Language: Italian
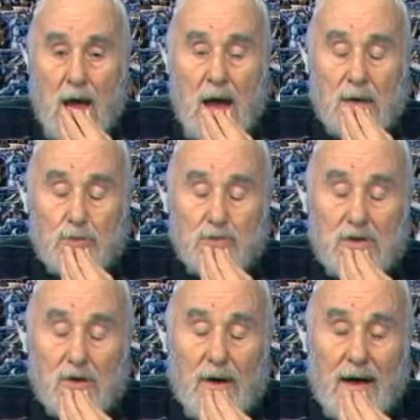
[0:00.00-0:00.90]
ad un
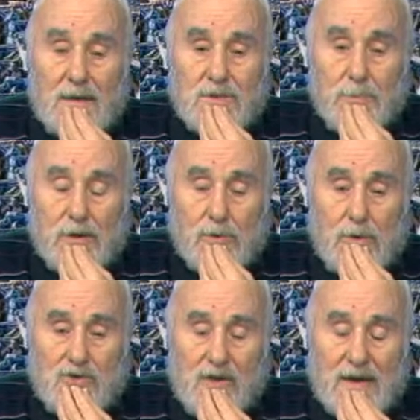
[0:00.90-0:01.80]
tiro alto per
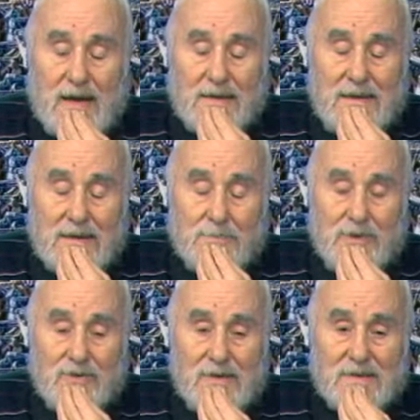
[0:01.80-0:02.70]
cui cercare di
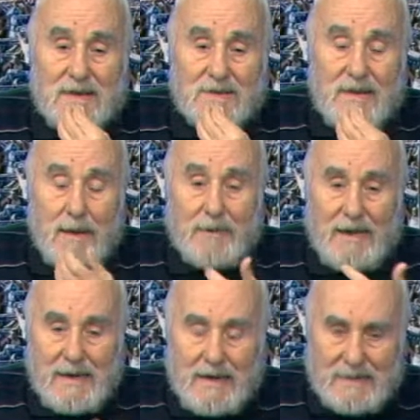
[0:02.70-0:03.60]
respingere di testa, la
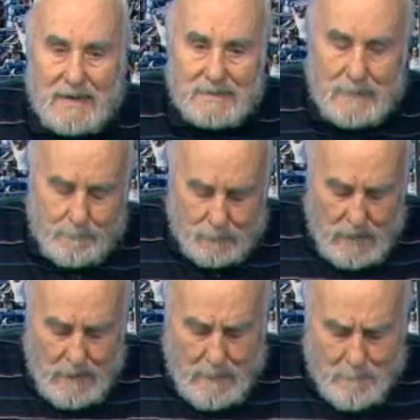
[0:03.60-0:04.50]
palla è andata
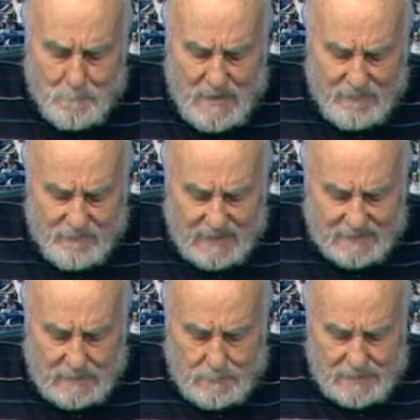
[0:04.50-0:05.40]

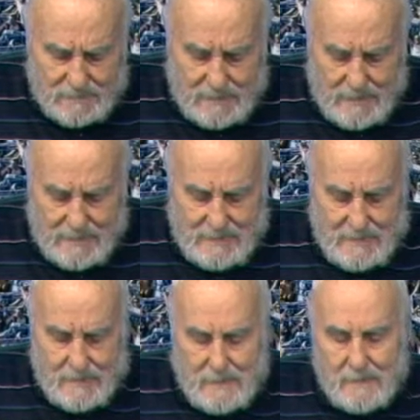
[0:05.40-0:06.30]
beffardamente
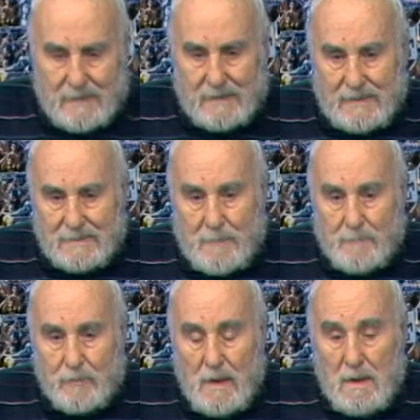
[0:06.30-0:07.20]
in rete.
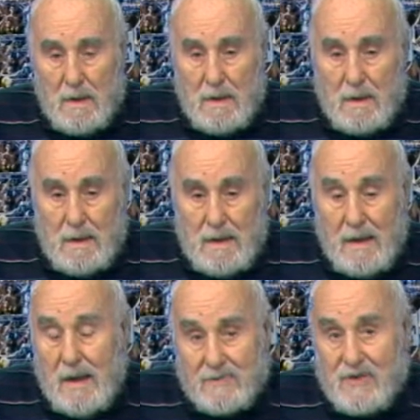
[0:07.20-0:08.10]

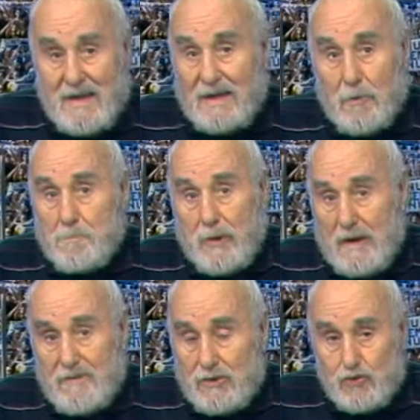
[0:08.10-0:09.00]
E ha segnato
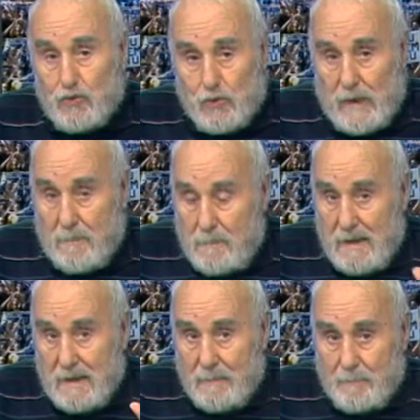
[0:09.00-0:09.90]
Bonaventura,
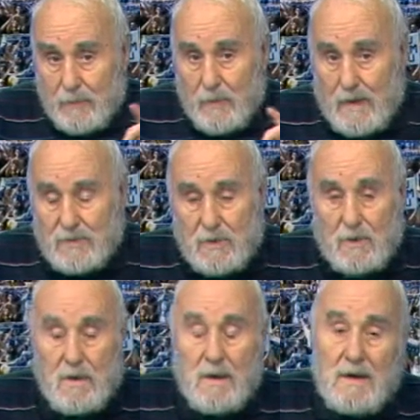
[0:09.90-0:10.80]
eh?
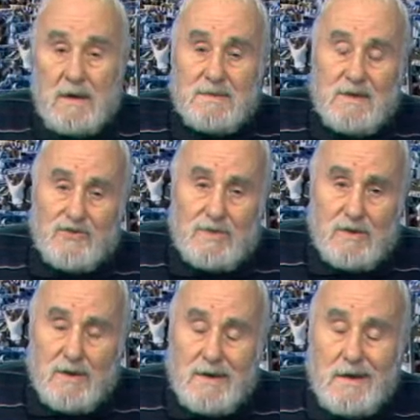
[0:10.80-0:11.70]
quando il
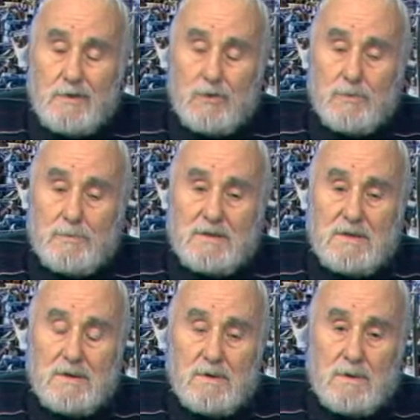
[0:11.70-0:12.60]
destino è nel nome,
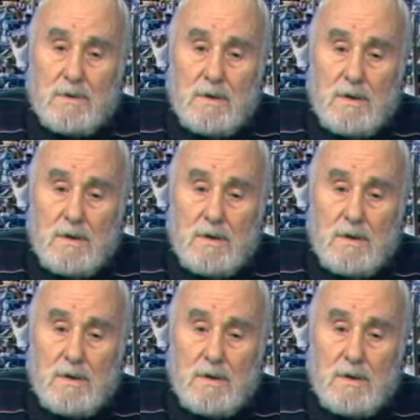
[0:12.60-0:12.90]
dicono,